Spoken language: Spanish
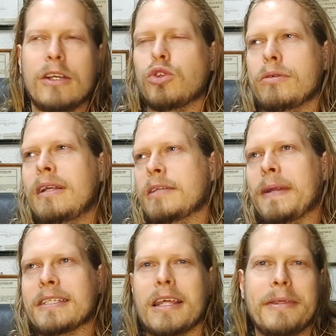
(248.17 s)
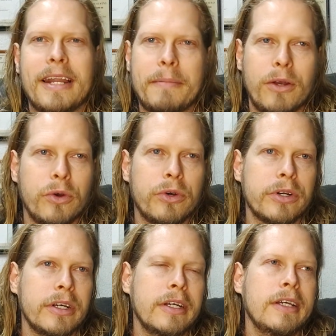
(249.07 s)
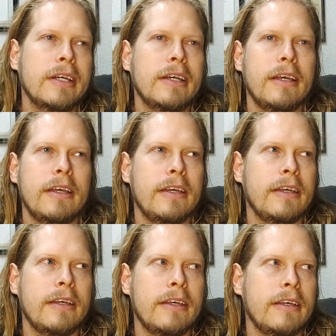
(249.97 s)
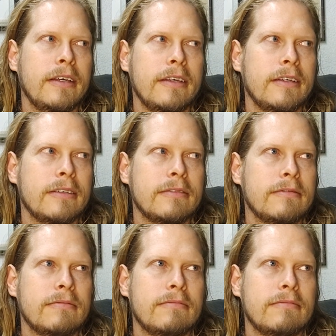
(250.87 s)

inclusive la esperanza de vida era menor, eh,